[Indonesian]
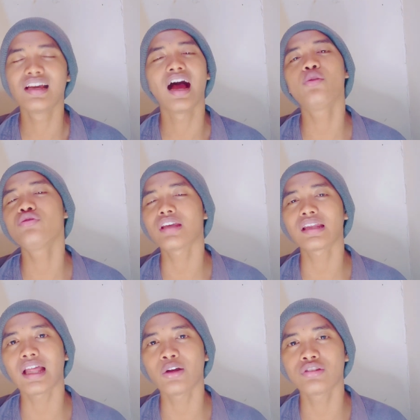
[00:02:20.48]
Gak
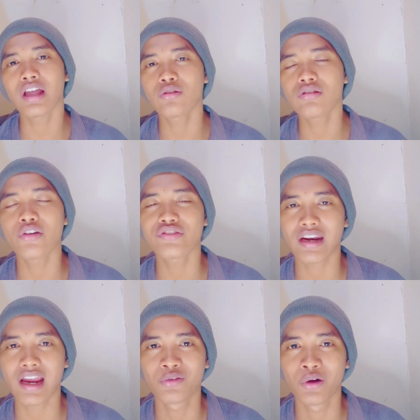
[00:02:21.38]
usah tanggung-tanggung, gak
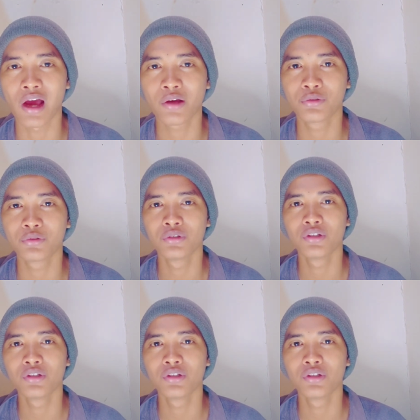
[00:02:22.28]
usah ragu-ragu.